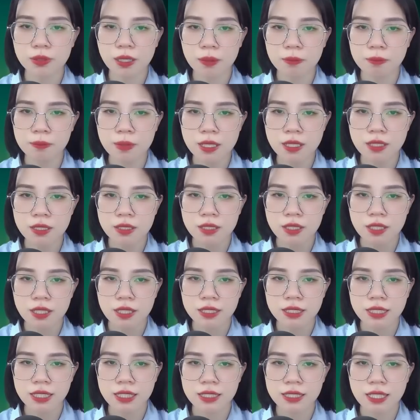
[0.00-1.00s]
nóng bức,
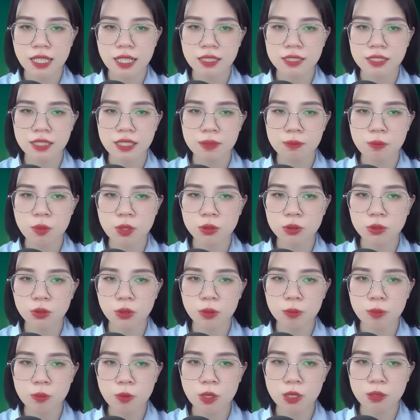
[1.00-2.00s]
chỉ sáng sớm hoặc
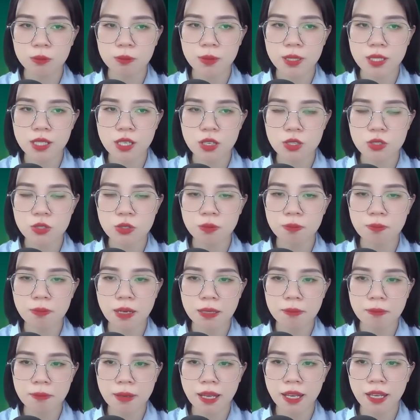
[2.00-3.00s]
tối muộn mới có chút
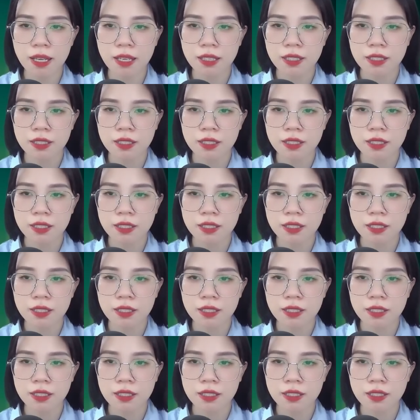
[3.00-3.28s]
mát mẻ.